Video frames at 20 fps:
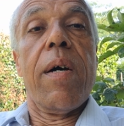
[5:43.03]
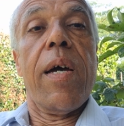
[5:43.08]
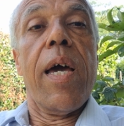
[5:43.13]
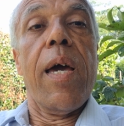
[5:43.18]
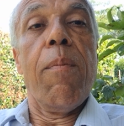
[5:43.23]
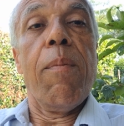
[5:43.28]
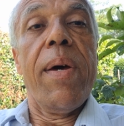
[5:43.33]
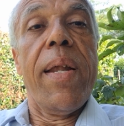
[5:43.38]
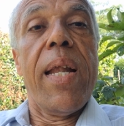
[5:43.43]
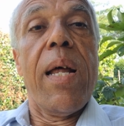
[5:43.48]

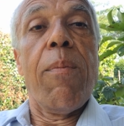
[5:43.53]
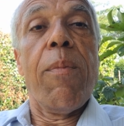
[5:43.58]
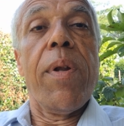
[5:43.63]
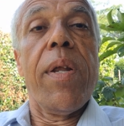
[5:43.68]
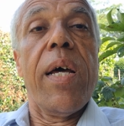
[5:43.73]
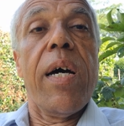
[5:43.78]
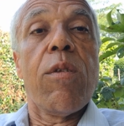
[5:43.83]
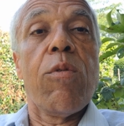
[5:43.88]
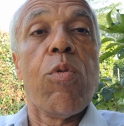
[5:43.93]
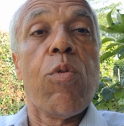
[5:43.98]
émet de la
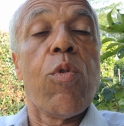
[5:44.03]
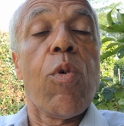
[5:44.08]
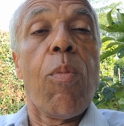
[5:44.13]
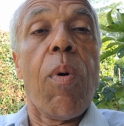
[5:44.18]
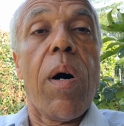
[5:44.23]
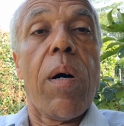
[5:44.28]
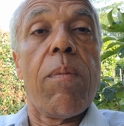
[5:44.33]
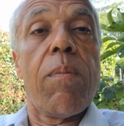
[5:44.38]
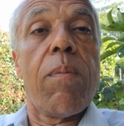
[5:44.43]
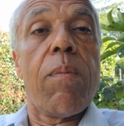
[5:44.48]
monnaie à tour de
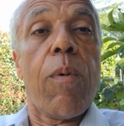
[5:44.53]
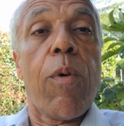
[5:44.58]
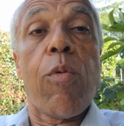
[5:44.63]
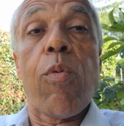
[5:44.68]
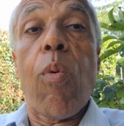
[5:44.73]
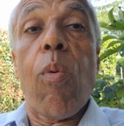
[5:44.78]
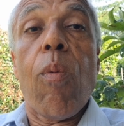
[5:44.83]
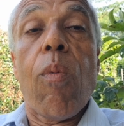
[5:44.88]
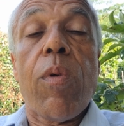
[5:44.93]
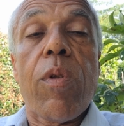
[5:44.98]
bras.
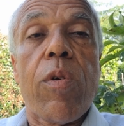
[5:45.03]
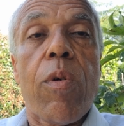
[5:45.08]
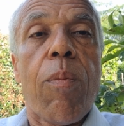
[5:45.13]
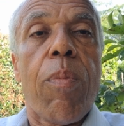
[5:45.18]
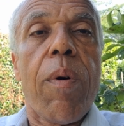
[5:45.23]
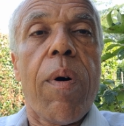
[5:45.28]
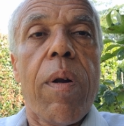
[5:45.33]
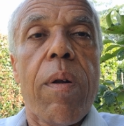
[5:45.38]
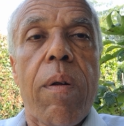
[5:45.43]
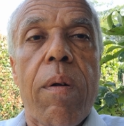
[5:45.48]
Si on
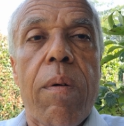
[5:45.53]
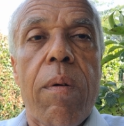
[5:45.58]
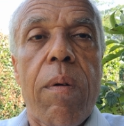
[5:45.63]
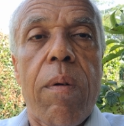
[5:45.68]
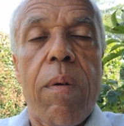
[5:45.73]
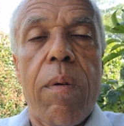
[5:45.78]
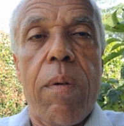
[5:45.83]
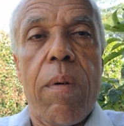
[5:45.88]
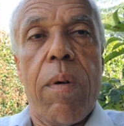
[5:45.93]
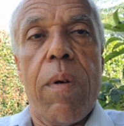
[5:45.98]
prend
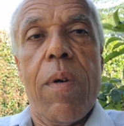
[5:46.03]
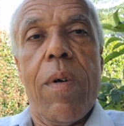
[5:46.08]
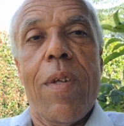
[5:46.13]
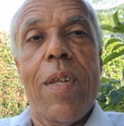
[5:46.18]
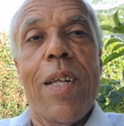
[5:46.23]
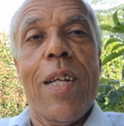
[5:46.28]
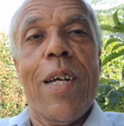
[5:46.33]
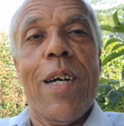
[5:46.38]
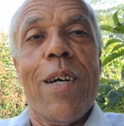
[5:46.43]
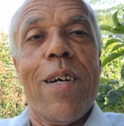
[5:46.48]

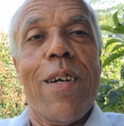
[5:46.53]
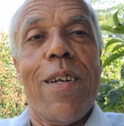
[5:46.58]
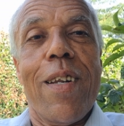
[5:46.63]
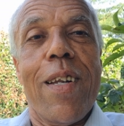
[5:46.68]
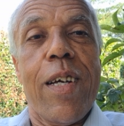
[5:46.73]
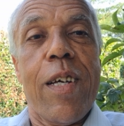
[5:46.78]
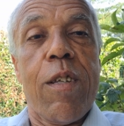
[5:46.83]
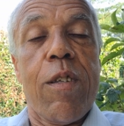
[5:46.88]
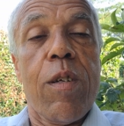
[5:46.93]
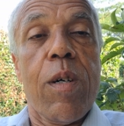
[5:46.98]

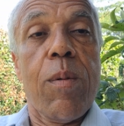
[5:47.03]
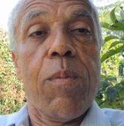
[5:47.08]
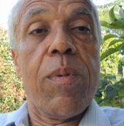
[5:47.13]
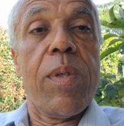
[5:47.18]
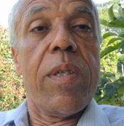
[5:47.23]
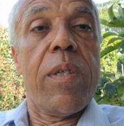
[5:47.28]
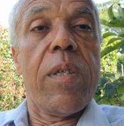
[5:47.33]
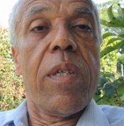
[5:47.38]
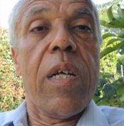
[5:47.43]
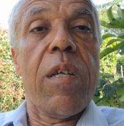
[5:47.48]
l'exemple
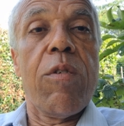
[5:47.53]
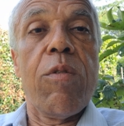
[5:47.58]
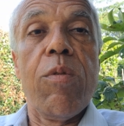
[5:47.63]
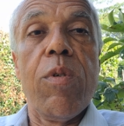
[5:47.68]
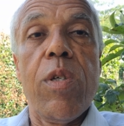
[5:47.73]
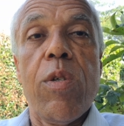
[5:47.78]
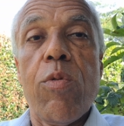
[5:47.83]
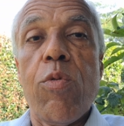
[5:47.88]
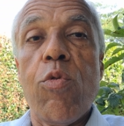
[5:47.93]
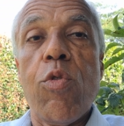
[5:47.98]
des
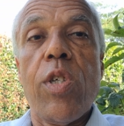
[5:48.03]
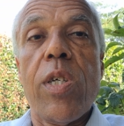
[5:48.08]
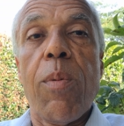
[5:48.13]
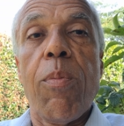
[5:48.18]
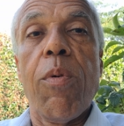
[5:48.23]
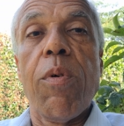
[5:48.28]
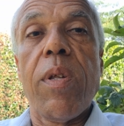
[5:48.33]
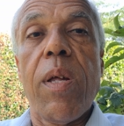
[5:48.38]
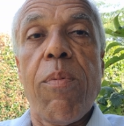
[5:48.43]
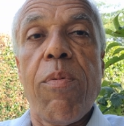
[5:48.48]
États-Unis ou du
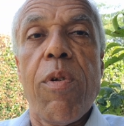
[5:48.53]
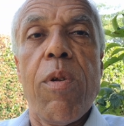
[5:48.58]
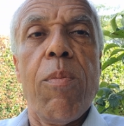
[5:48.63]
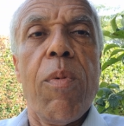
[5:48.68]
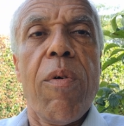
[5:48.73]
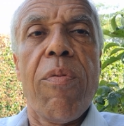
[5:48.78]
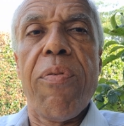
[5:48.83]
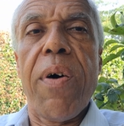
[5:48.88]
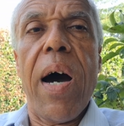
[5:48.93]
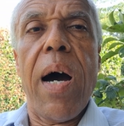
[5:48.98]
Japon, c'est
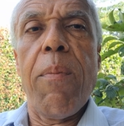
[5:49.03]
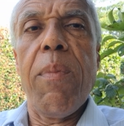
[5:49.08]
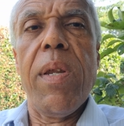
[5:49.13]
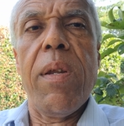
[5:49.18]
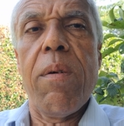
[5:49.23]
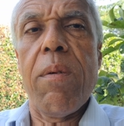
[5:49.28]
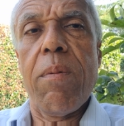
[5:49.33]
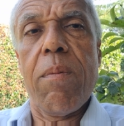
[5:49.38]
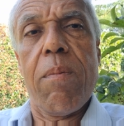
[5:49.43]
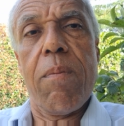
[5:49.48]
absolument
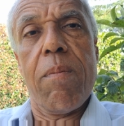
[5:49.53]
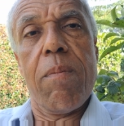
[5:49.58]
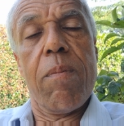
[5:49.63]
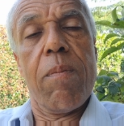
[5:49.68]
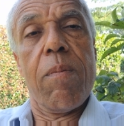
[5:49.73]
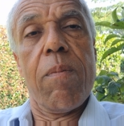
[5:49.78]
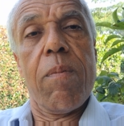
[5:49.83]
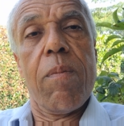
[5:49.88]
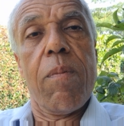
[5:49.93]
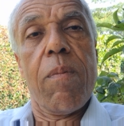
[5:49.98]
faramineux.
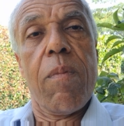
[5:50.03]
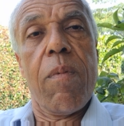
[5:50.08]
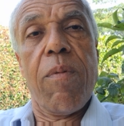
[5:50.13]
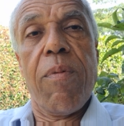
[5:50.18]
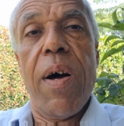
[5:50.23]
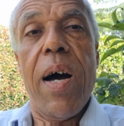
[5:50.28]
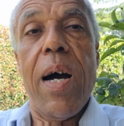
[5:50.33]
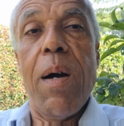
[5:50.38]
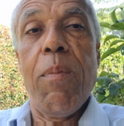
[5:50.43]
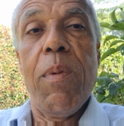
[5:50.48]

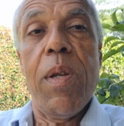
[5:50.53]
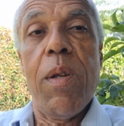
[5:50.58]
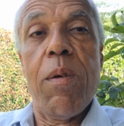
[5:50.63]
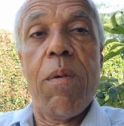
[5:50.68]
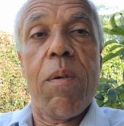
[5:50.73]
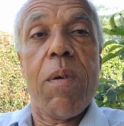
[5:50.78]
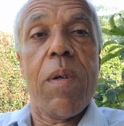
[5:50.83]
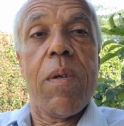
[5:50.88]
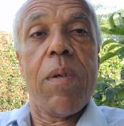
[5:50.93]
Faramineux.